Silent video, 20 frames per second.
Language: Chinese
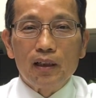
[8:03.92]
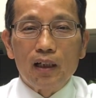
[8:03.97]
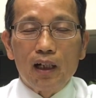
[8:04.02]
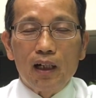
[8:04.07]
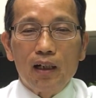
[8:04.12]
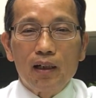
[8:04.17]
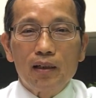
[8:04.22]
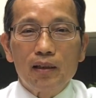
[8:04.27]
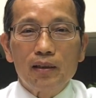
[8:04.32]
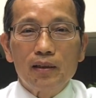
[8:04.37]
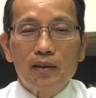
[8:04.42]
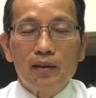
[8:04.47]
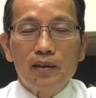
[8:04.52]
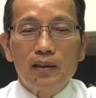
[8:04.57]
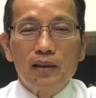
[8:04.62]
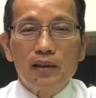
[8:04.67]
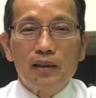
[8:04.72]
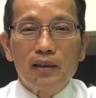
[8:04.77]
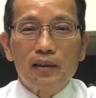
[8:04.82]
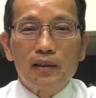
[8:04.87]
啊，
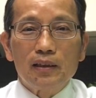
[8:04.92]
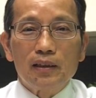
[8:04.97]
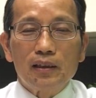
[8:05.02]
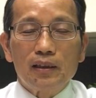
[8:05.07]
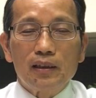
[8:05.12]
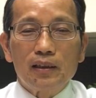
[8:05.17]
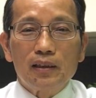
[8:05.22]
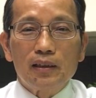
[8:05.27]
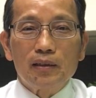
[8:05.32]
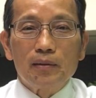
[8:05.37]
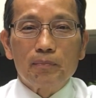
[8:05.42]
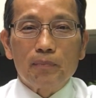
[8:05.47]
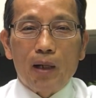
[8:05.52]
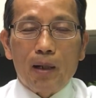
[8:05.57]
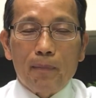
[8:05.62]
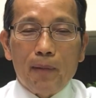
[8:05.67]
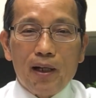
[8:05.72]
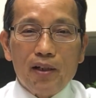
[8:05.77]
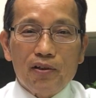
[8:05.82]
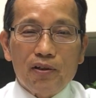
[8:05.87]

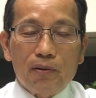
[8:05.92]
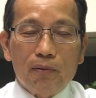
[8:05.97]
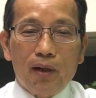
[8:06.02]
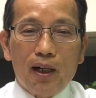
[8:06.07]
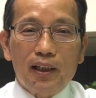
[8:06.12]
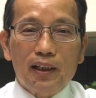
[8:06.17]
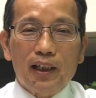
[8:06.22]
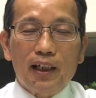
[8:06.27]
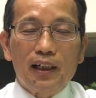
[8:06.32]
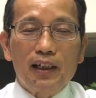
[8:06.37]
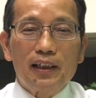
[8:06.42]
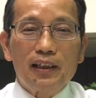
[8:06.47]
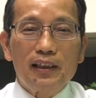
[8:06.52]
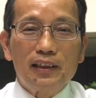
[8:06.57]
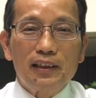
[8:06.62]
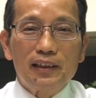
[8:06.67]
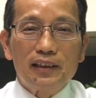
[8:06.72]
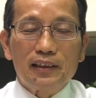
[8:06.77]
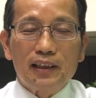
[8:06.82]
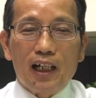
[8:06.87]
爸爸喜欢的，
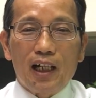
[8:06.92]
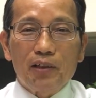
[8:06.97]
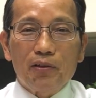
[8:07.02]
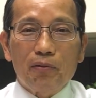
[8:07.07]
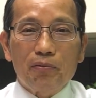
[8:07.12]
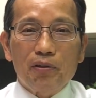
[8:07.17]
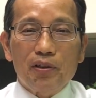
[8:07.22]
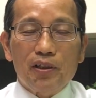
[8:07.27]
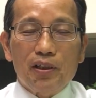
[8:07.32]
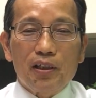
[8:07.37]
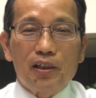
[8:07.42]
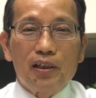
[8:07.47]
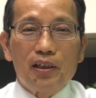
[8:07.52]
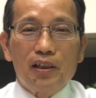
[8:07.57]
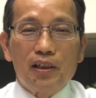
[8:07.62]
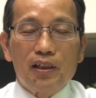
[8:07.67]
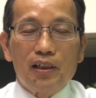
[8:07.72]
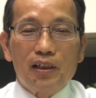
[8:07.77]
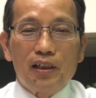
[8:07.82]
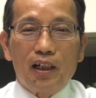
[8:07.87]
他就去
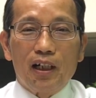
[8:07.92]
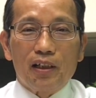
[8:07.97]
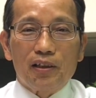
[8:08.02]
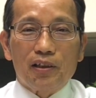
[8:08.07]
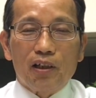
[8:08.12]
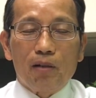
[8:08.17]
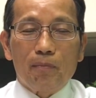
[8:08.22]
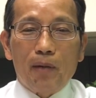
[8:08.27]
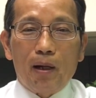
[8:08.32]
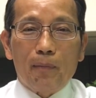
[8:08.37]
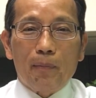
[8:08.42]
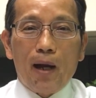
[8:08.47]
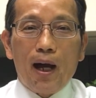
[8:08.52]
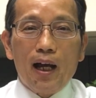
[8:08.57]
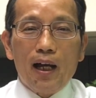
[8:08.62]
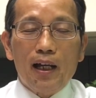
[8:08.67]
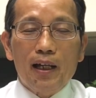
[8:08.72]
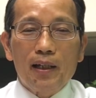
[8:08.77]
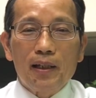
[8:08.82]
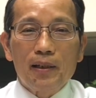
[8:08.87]
啊找爸
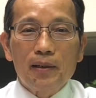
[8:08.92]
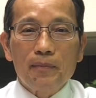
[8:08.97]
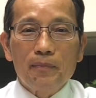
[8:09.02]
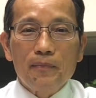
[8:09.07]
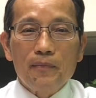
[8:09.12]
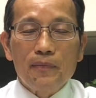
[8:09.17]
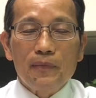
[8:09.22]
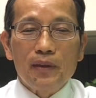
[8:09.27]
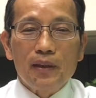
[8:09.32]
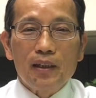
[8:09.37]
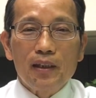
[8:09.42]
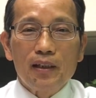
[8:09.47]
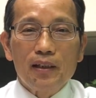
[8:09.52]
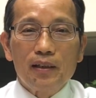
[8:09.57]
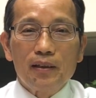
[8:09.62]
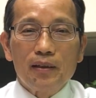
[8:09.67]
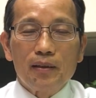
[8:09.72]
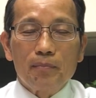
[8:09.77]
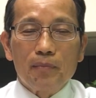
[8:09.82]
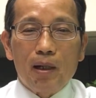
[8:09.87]
爸，
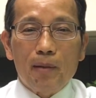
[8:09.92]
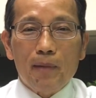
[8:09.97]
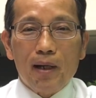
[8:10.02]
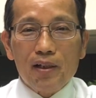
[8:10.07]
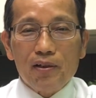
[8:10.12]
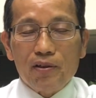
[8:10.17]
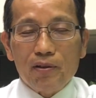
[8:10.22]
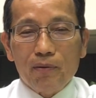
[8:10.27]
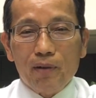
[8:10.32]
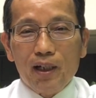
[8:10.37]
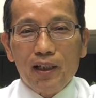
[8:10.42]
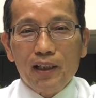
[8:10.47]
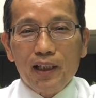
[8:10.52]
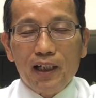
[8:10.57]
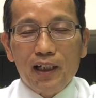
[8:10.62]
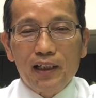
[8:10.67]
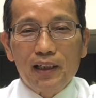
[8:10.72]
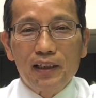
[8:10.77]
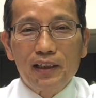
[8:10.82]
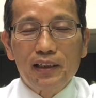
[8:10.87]
妈妈喜欢
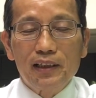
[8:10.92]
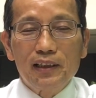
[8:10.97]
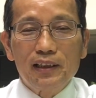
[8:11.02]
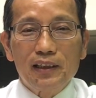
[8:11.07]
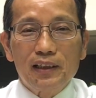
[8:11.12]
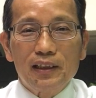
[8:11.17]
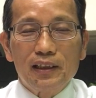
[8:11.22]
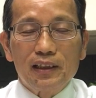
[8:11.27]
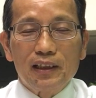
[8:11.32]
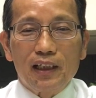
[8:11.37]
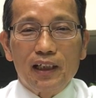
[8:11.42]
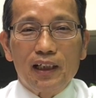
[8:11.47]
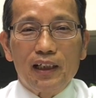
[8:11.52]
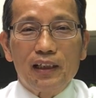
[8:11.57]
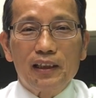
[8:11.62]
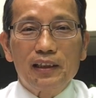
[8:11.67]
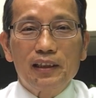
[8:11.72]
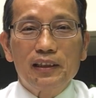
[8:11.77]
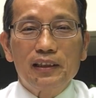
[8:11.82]
的，啊，